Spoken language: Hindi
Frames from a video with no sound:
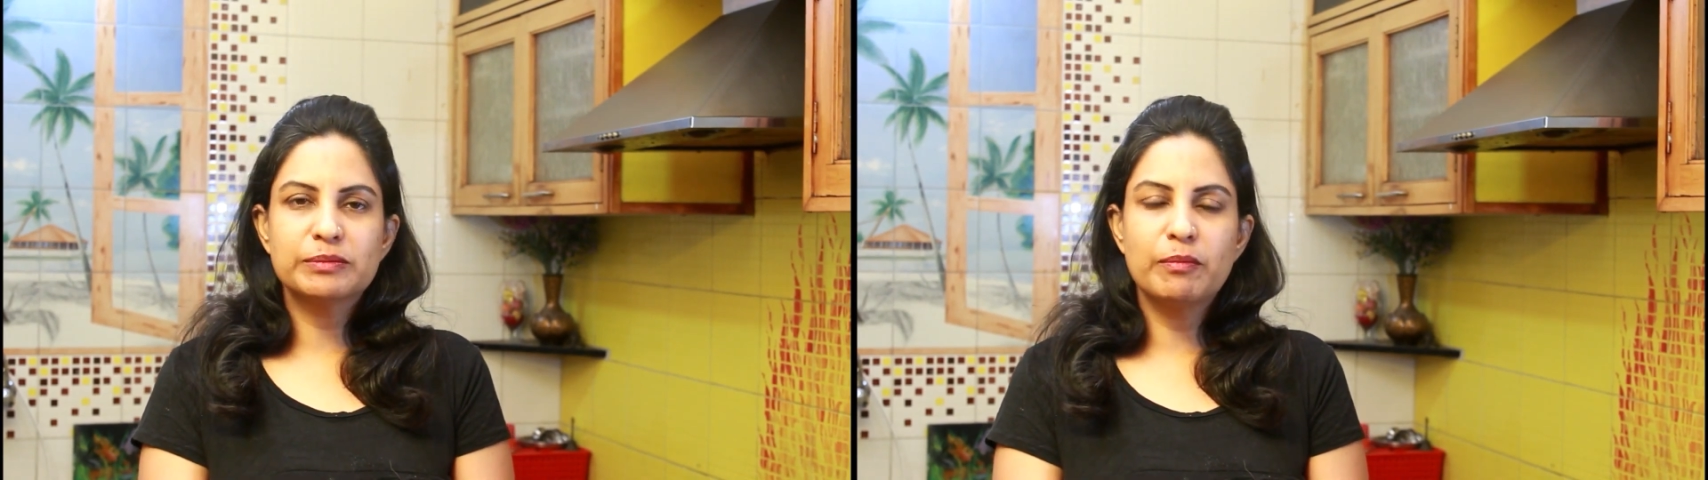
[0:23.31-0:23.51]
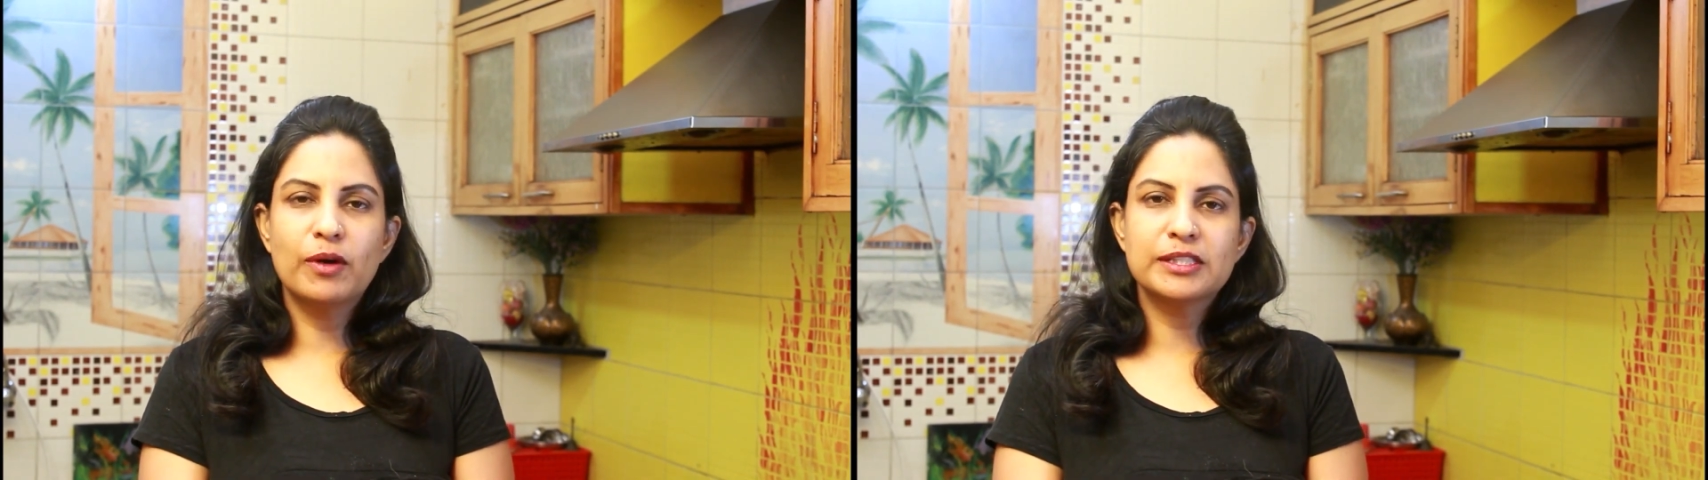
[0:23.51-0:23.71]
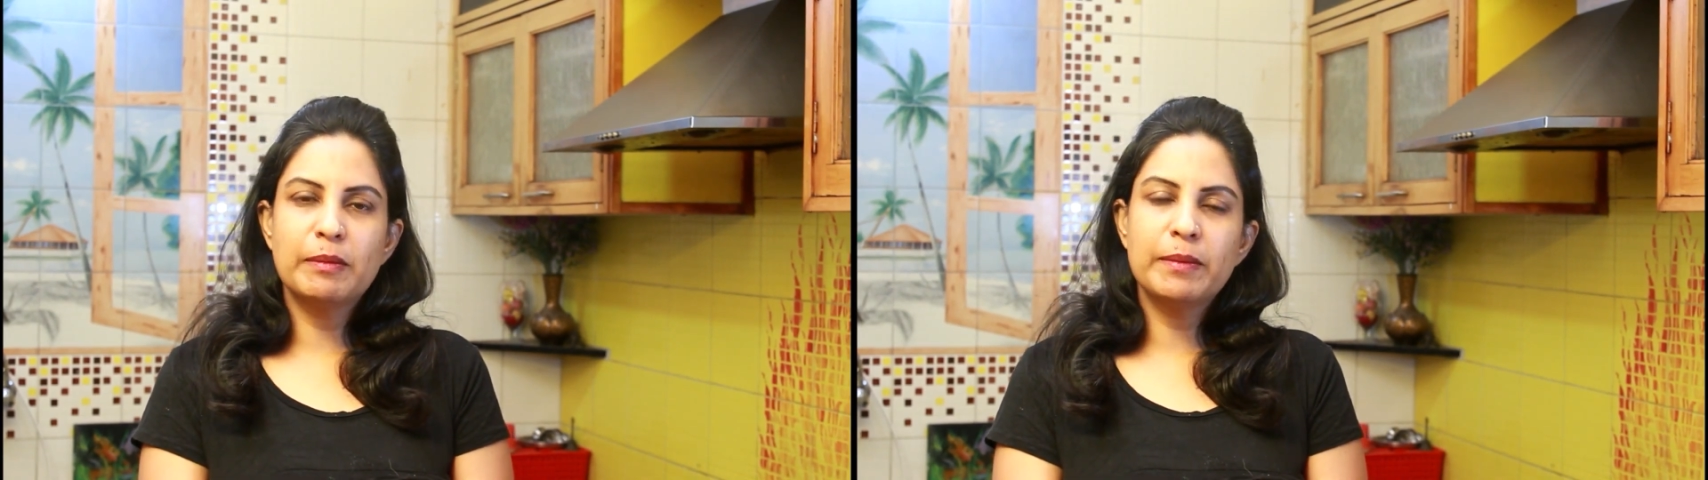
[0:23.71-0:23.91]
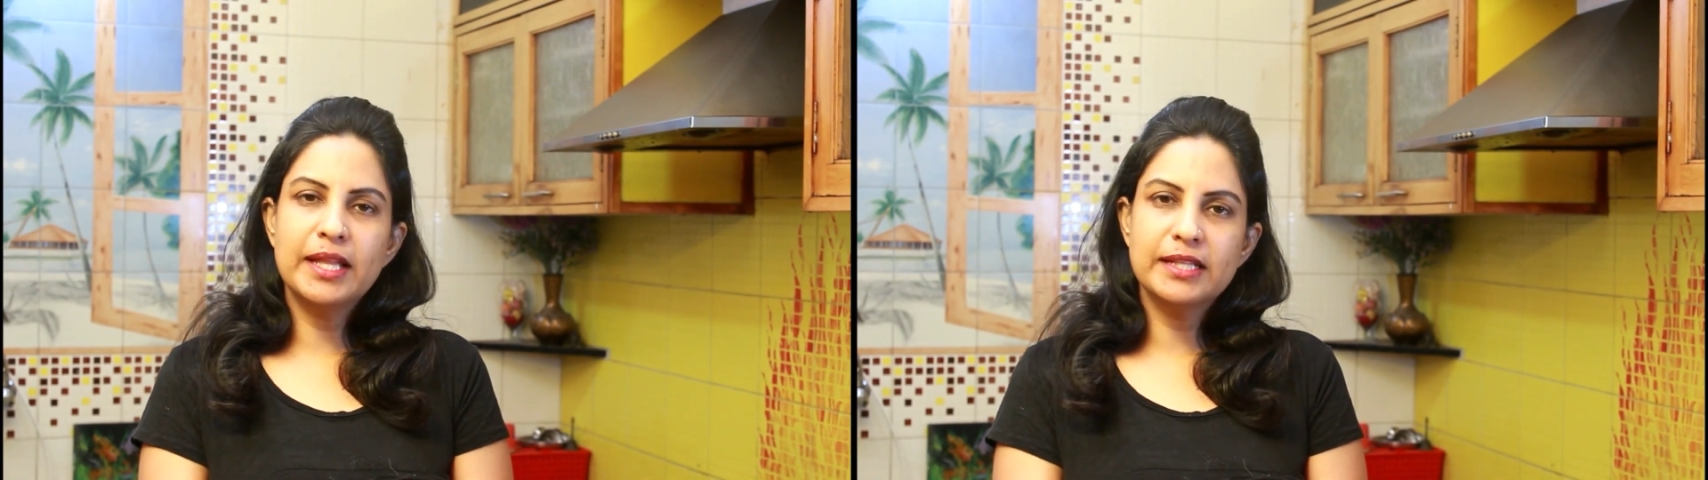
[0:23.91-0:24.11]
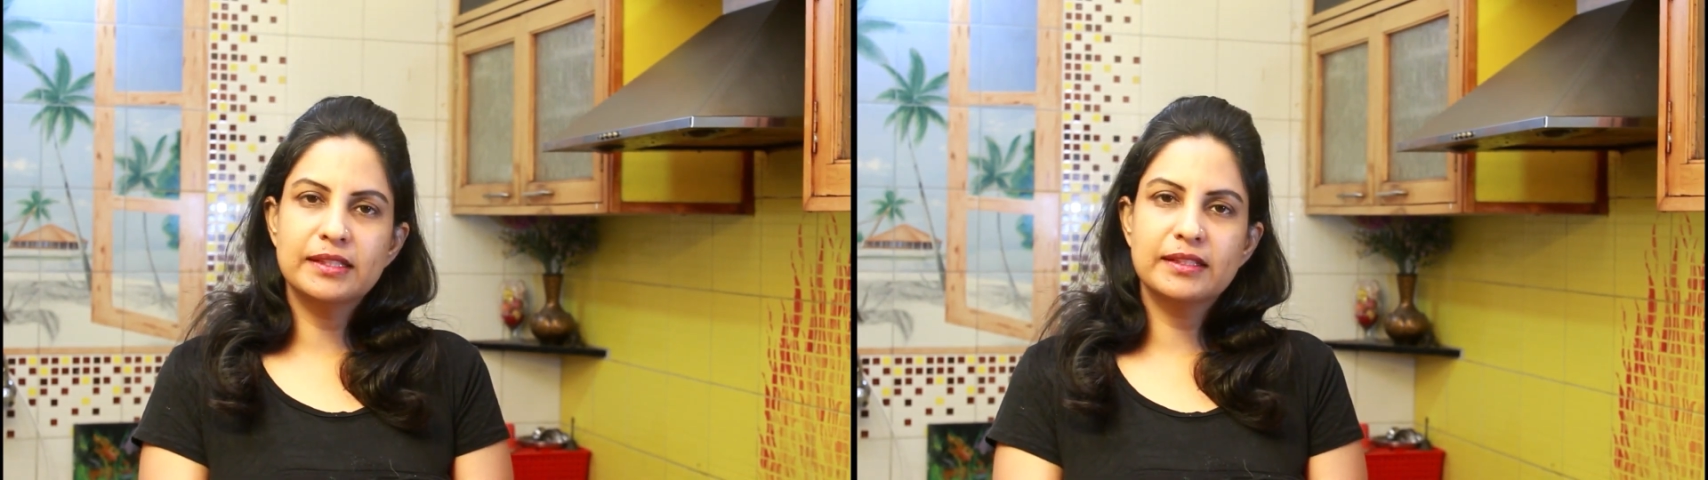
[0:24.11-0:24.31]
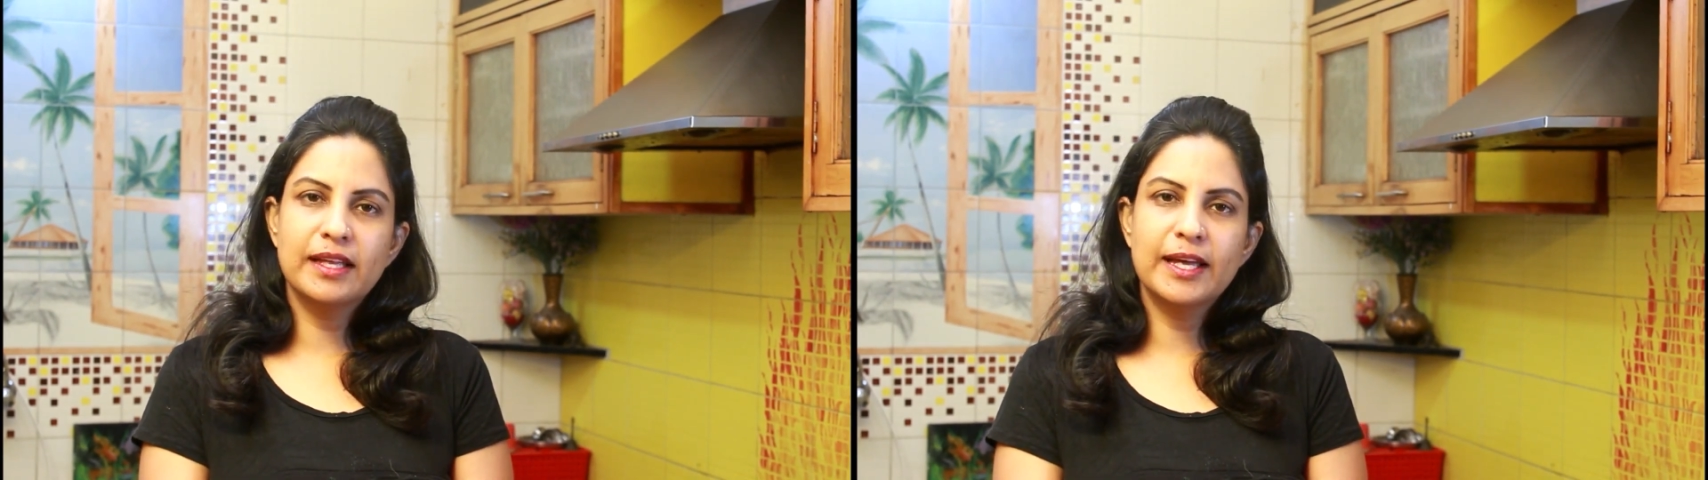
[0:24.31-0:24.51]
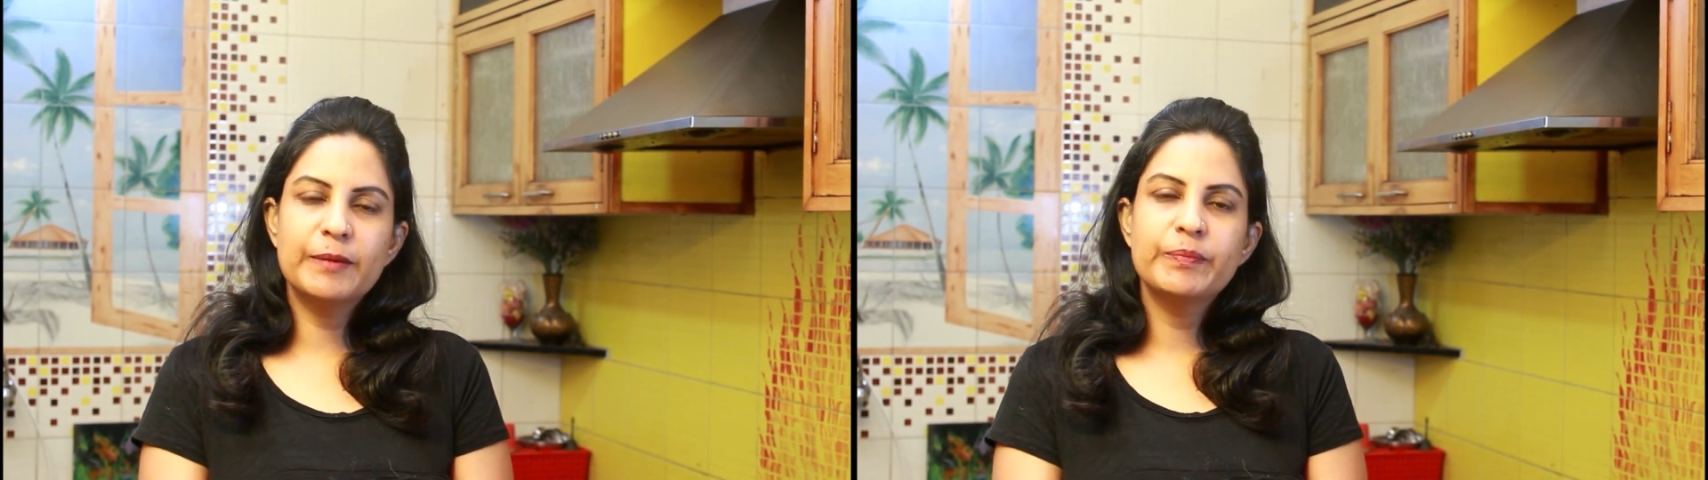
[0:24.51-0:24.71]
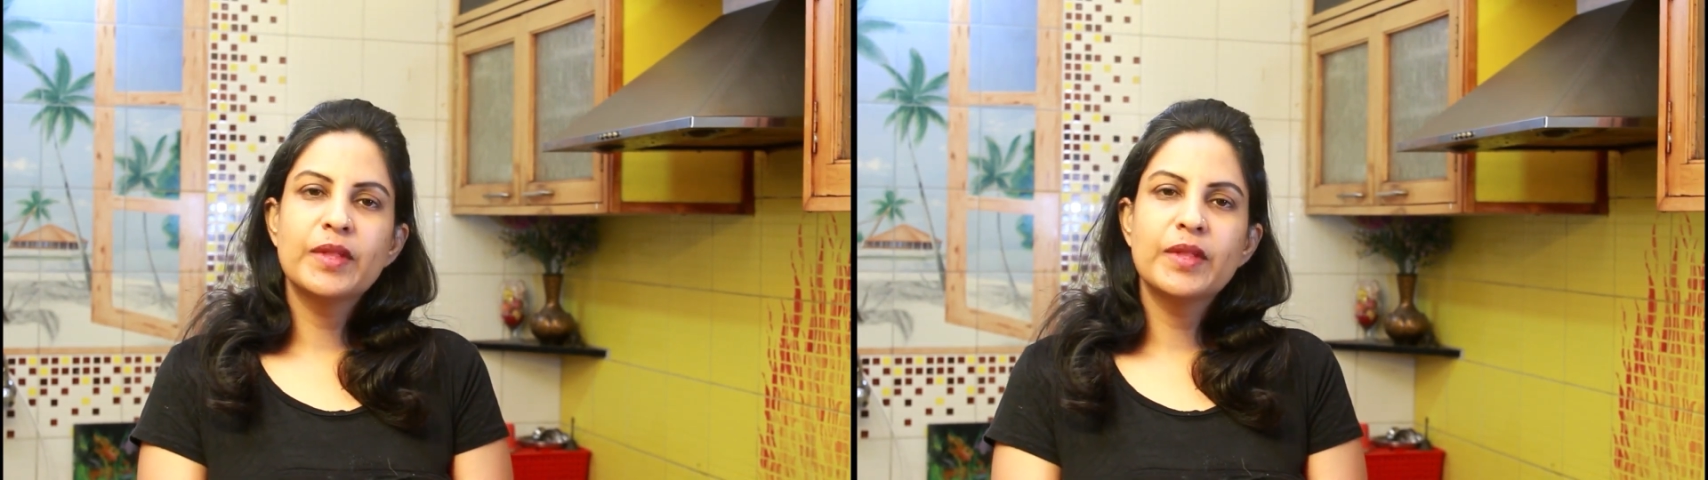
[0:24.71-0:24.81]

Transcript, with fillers: बॉक्स में भी दे सकते हैं